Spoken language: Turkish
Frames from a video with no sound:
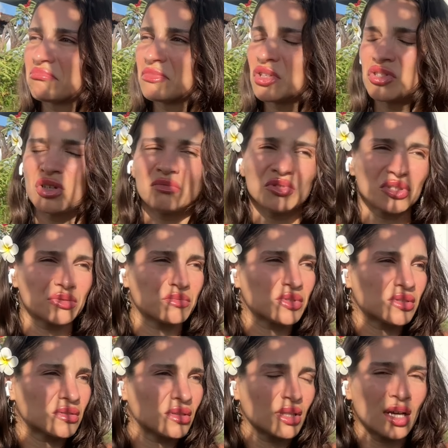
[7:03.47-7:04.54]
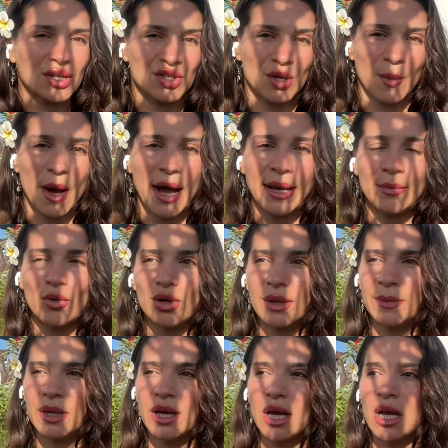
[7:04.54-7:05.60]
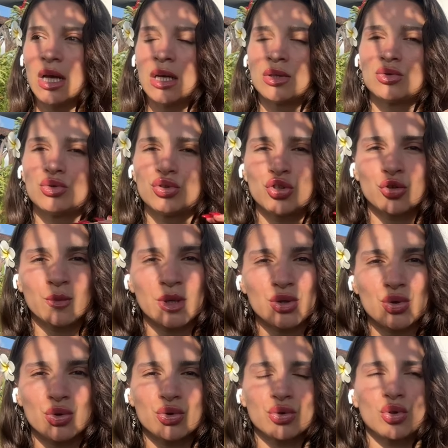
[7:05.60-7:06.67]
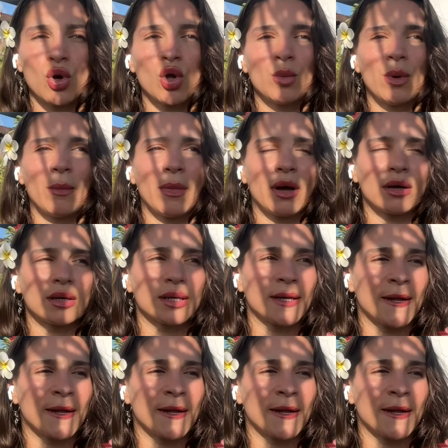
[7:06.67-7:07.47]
Yaşamışımdır da ne acaba? Hani böyle bir düşünme zorunda olmamak,